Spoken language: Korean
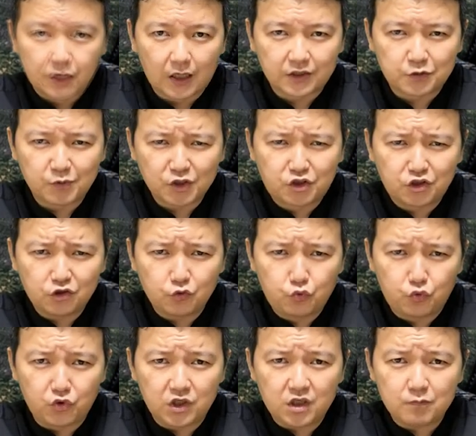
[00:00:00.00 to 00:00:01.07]
하지만 지금
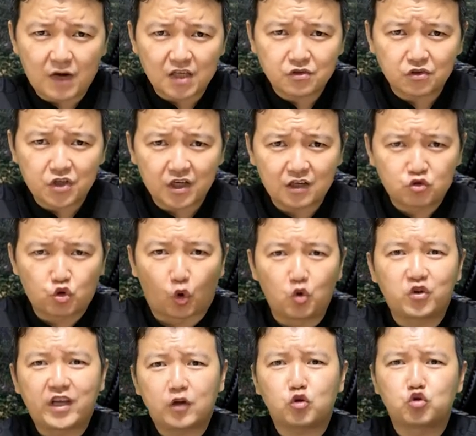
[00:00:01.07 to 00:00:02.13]
위 마적대가
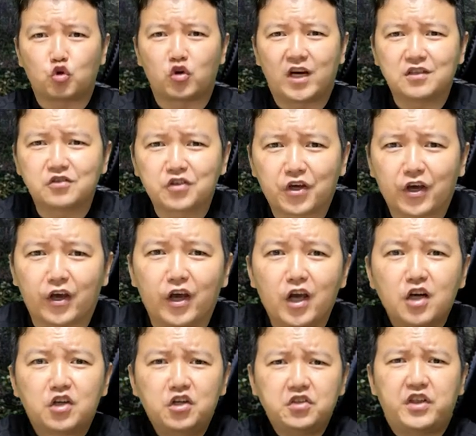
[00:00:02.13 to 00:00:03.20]
쫄대로 쫄았는데
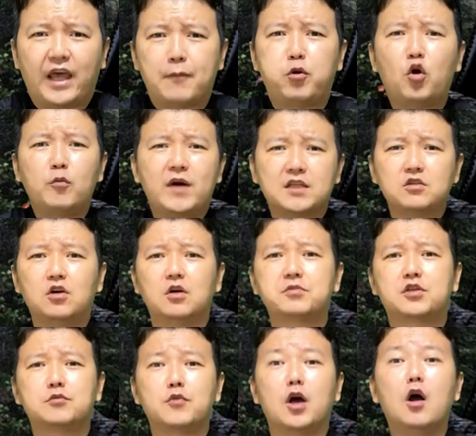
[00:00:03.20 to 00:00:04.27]
그 대포마저
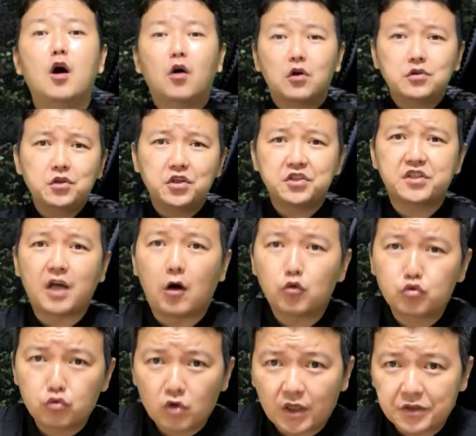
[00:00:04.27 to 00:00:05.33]
없으면 어떻게 싸울
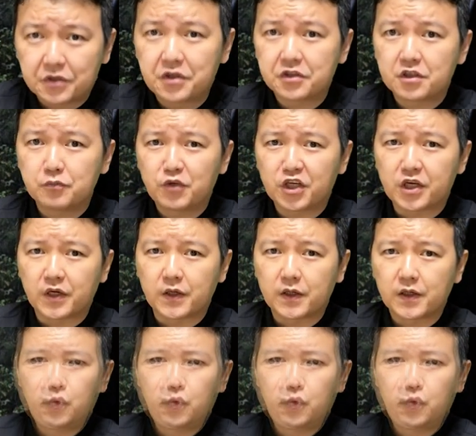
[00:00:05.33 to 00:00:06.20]
수가 있겠습니까? 않습니까?